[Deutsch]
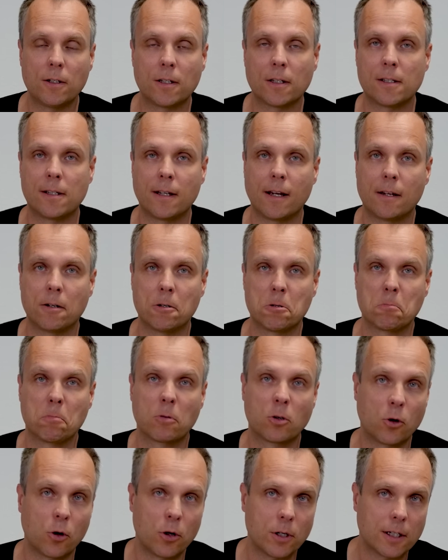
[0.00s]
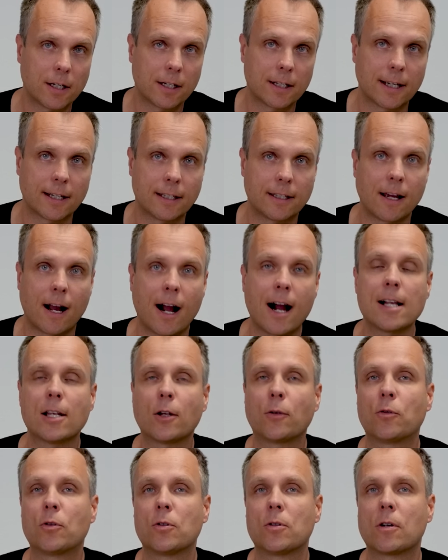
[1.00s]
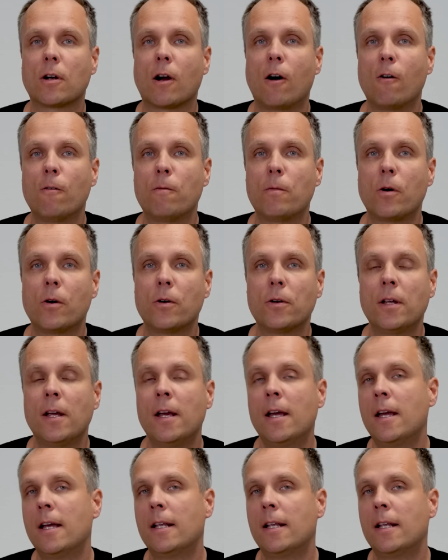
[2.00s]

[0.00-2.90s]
dass Sie eine goldgedeckte Altersvorsorge aufbauen,